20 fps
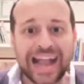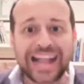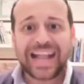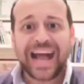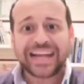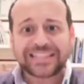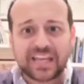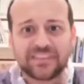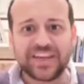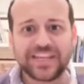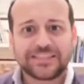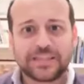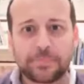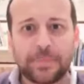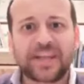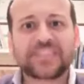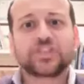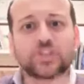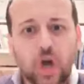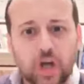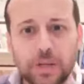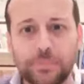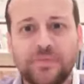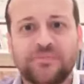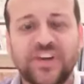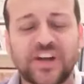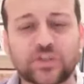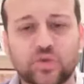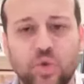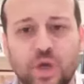A casa 20 persone
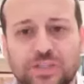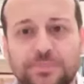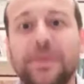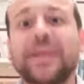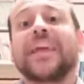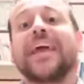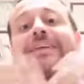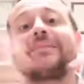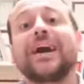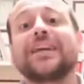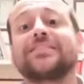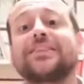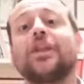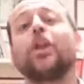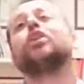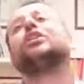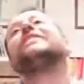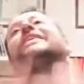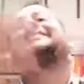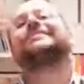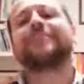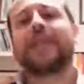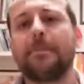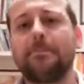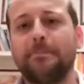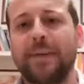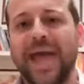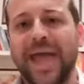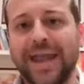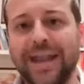per fare sto perché il cartellone deve
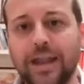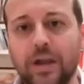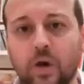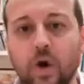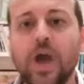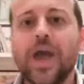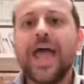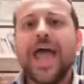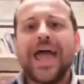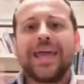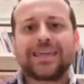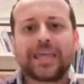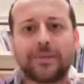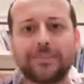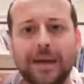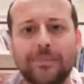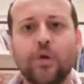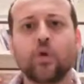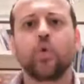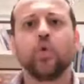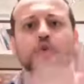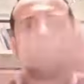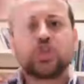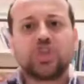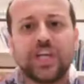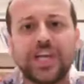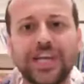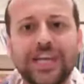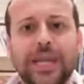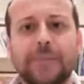essere bello e chiamiamo
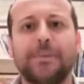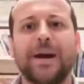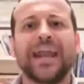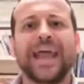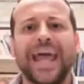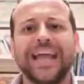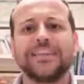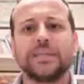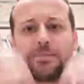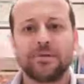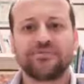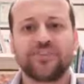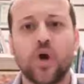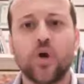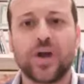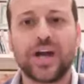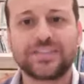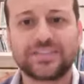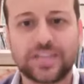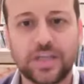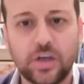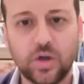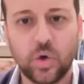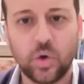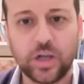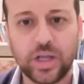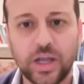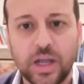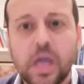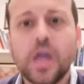cugini, parenti per fare un
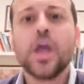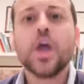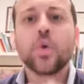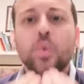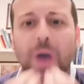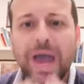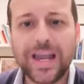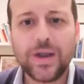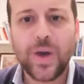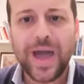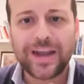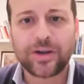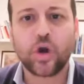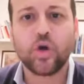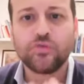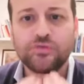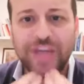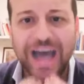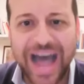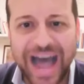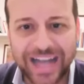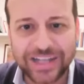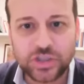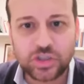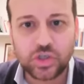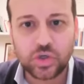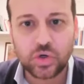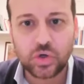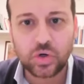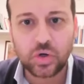cartellone. Quello è
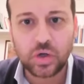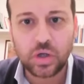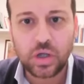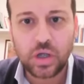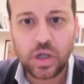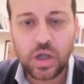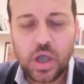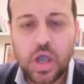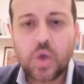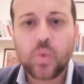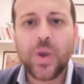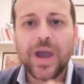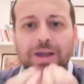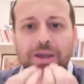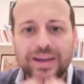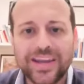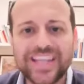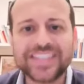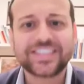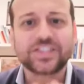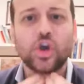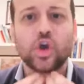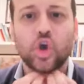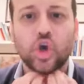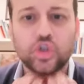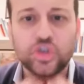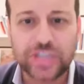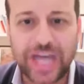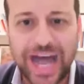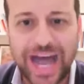contagio. Quello è rischio
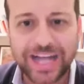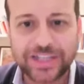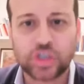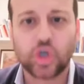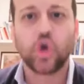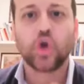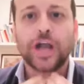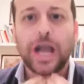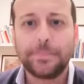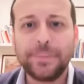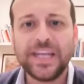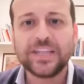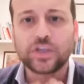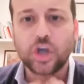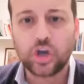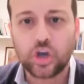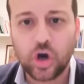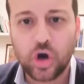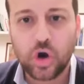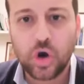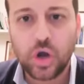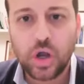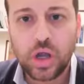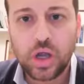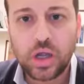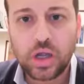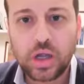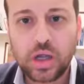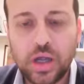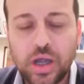contagio, lo capito o no?
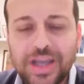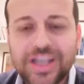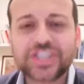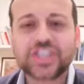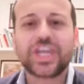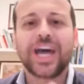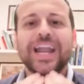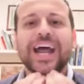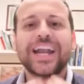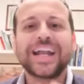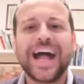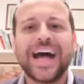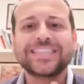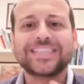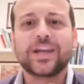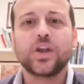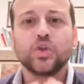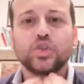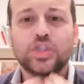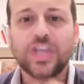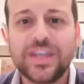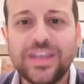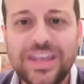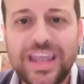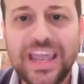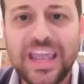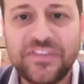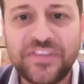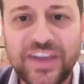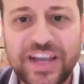Stare a casa non
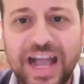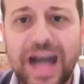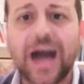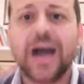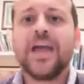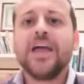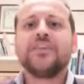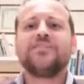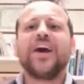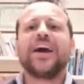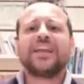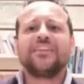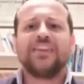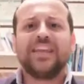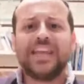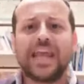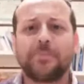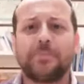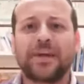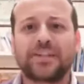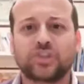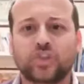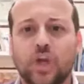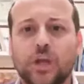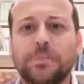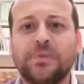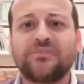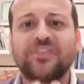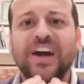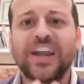significa fare venire
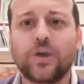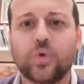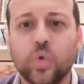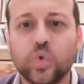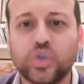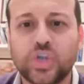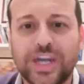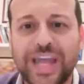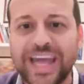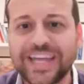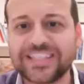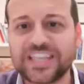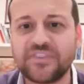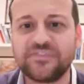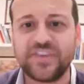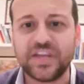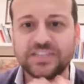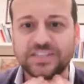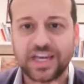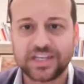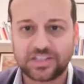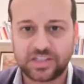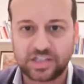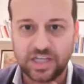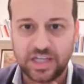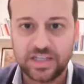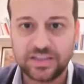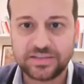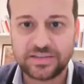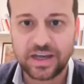persone per fare cuginetti a 20 a
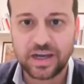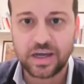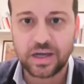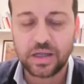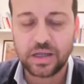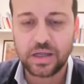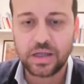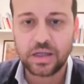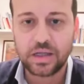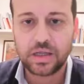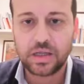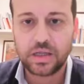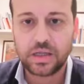30.